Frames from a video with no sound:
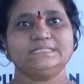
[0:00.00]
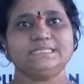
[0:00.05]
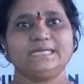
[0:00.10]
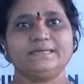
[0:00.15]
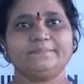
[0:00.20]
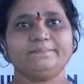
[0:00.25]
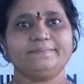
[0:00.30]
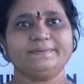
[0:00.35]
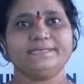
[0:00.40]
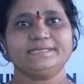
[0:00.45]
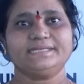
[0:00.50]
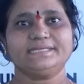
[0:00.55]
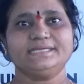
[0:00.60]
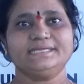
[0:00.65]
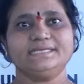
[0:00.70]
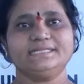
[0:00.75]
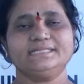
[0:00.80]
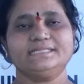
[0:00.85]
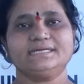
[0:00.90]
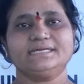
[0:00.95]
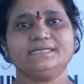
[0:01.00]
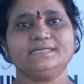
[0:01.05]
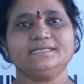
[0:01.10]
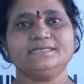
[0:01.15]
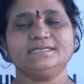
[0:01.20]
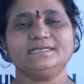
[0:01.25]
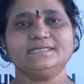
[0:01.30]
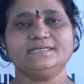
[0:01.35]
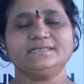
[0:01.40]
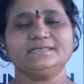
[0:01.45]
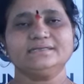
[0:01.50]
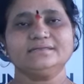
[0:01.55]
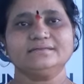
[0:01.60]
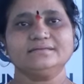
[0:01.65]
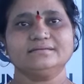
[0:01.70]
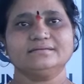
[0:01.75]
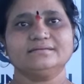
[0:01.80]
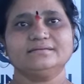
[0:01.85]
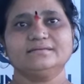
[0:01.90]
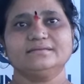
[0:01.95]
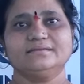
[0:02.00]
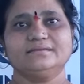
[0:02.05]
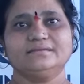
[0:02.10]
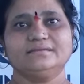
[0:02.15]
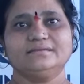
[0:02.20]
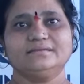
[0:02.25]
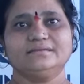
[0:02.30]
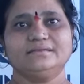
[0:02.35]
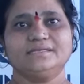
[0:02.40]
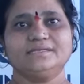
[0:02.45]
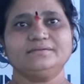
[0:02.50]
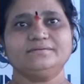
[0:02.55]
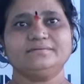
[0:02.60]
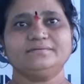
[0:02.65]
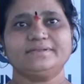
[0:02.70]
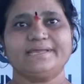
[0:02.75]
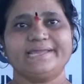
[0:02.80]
నా పేరు గీత అండి నేను